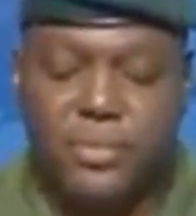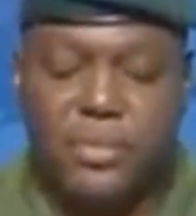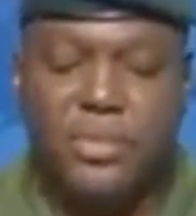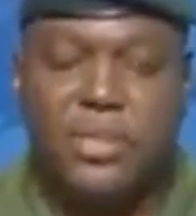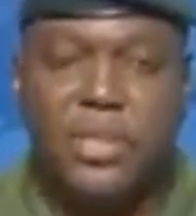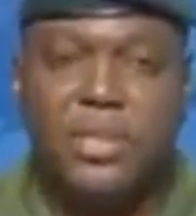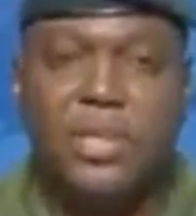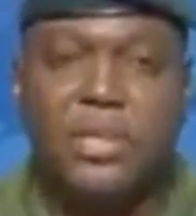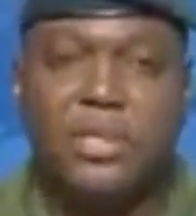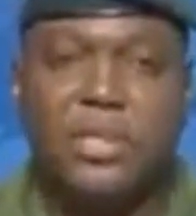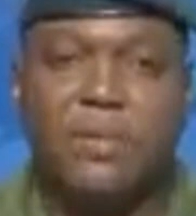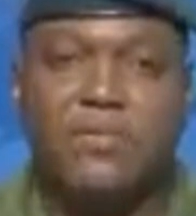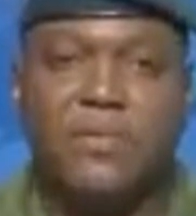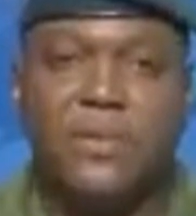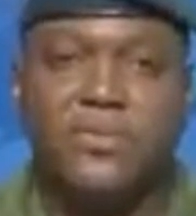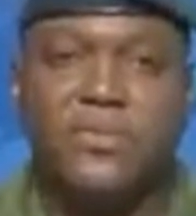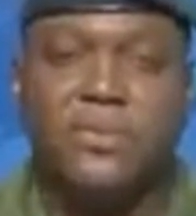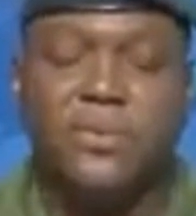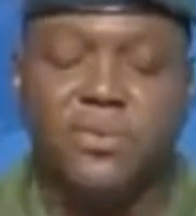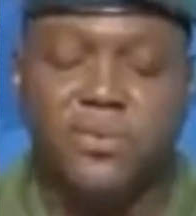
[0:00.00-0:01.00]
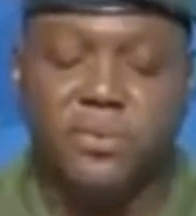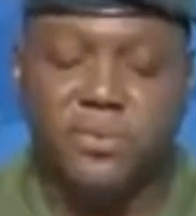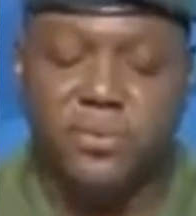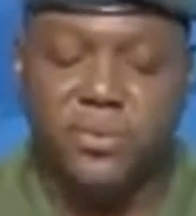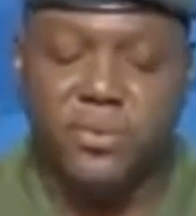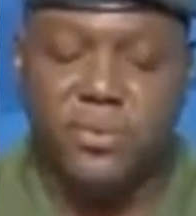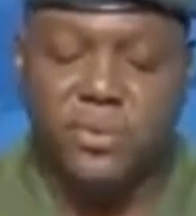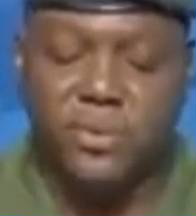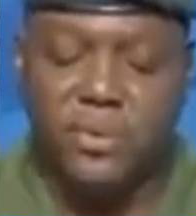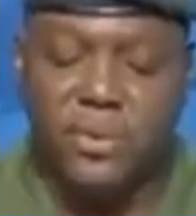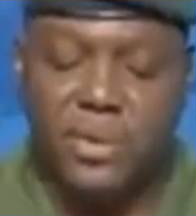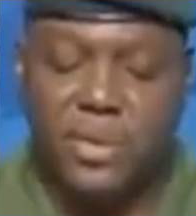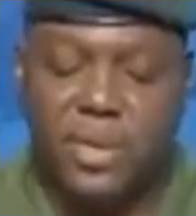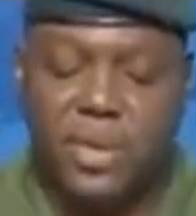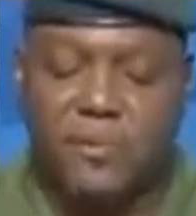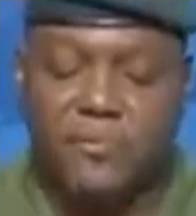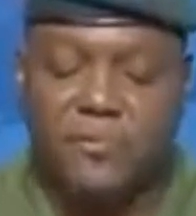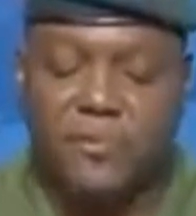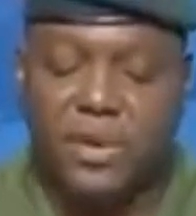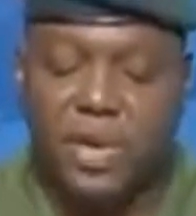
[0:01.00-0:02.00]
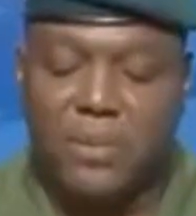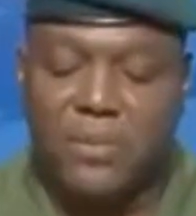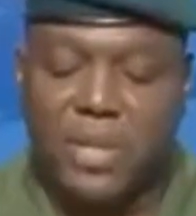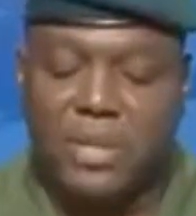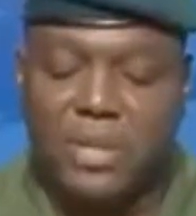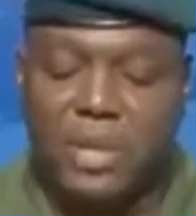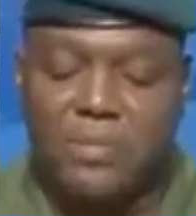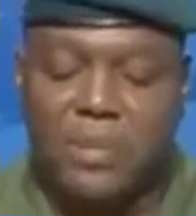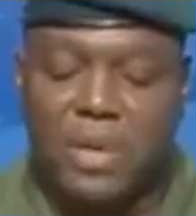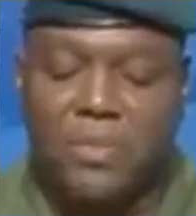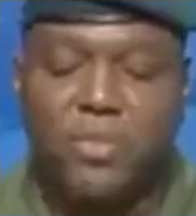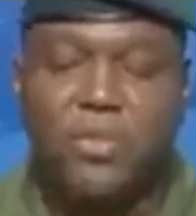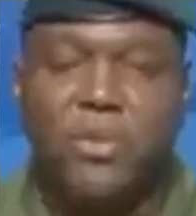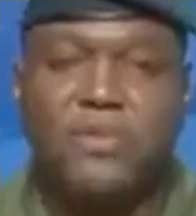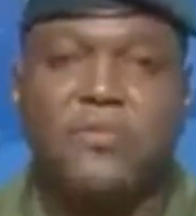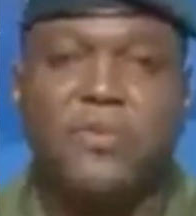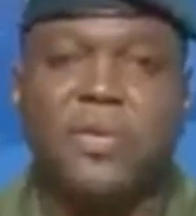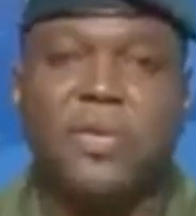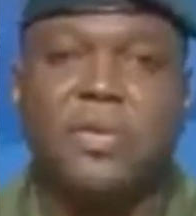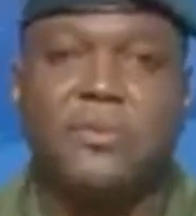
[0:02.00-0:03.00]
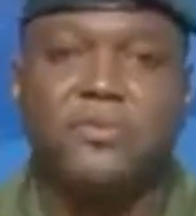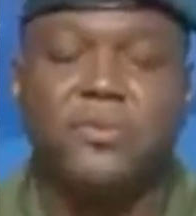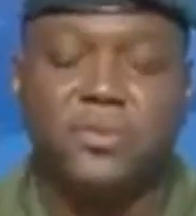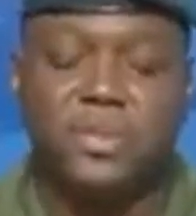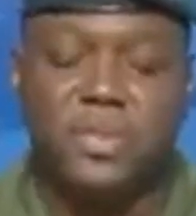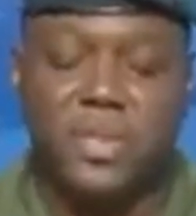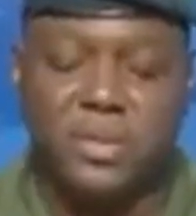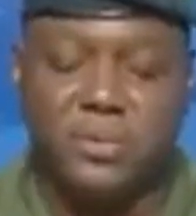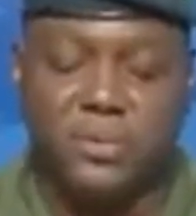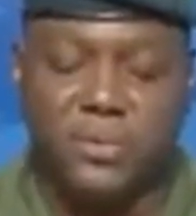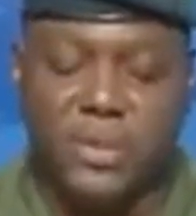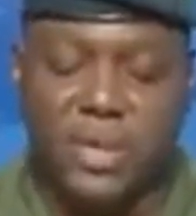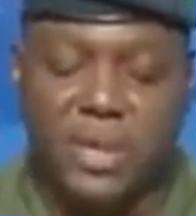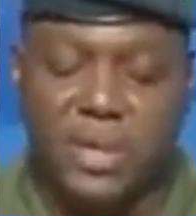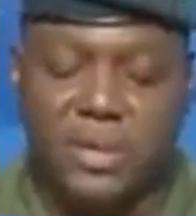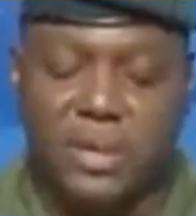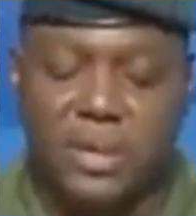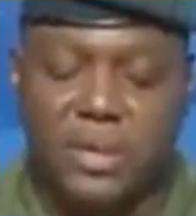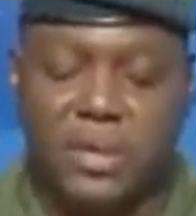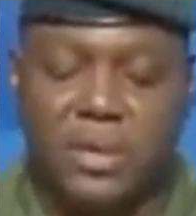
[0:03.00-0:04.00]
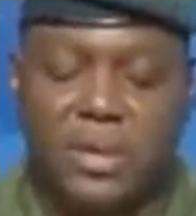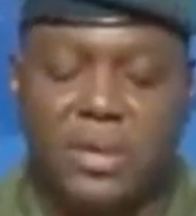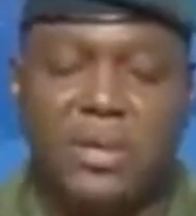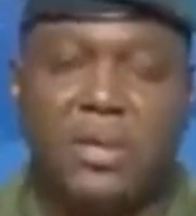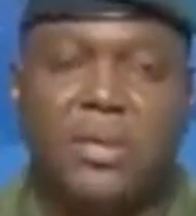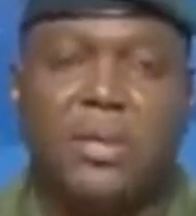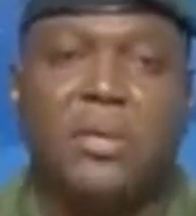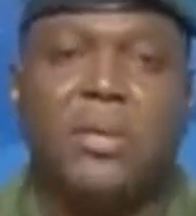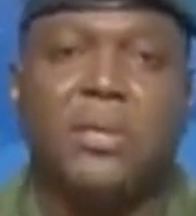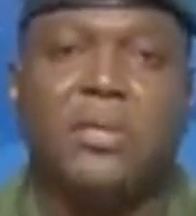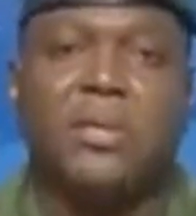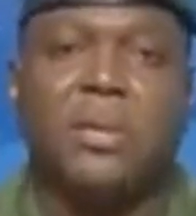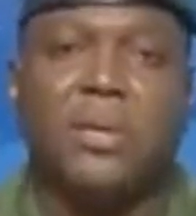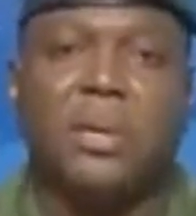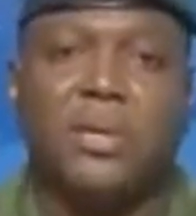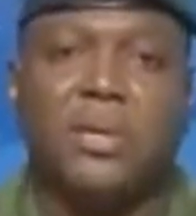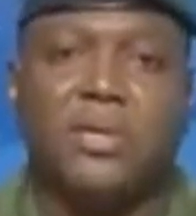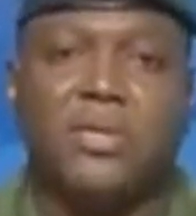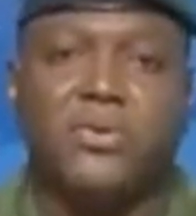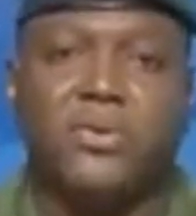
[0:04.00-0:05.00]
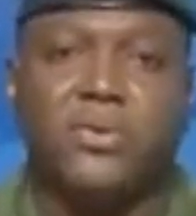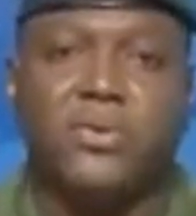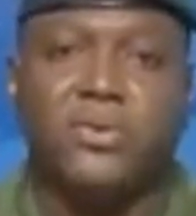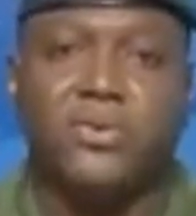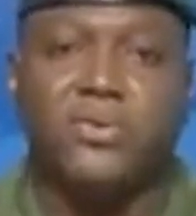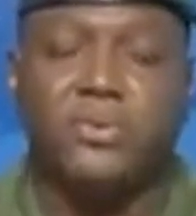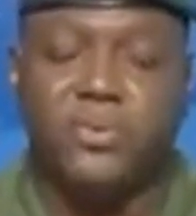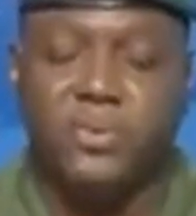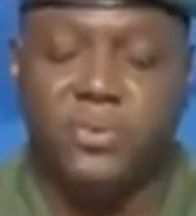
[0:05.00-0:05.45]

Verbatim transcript: Cette intervention qui a fondamentalement modifié la donne sécuritaire dans la région